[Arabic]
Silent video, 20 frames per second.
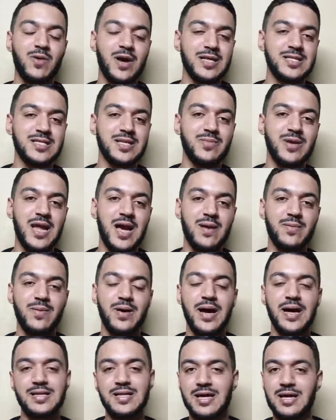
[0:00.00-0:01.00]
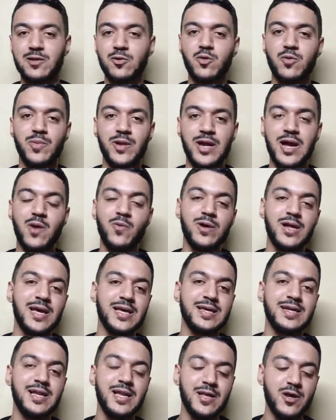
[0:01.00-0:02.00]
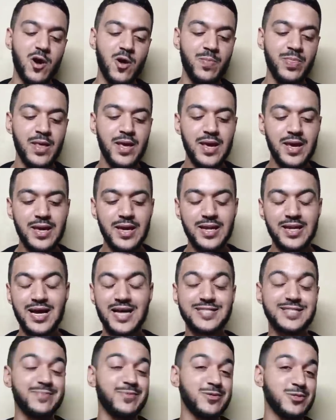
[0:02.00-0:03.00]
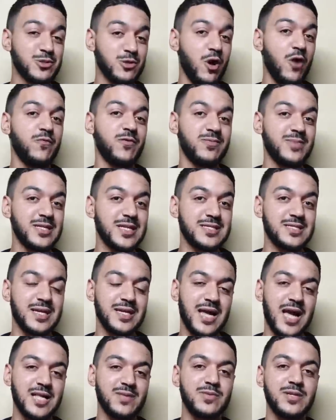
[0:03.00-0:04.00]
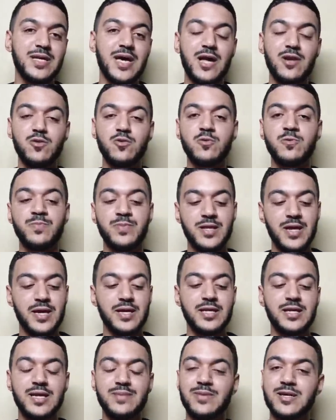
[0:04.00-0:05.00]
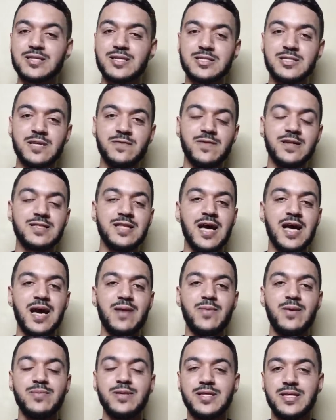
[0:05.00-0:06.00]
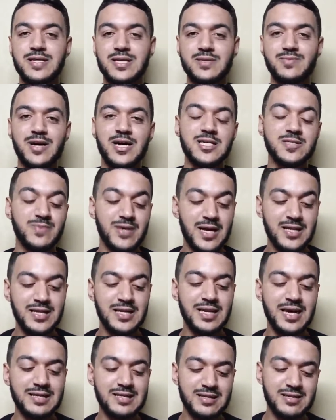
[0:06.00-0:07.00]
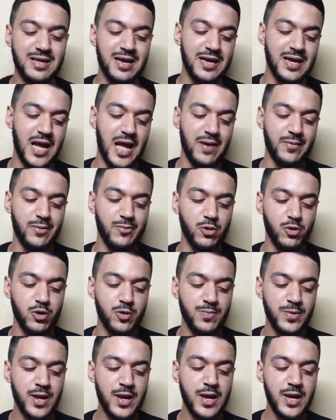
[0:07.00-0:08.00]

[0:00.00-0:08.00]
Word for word: أو حتى ملعب حديقة الأمراء ولكن اليوم يعني حسب الصحف وماذا صرحت لأنه يعني نايمار دا سيلفا انتقم من رياض محرز بهذه اللقطة الظاهرة أمامكم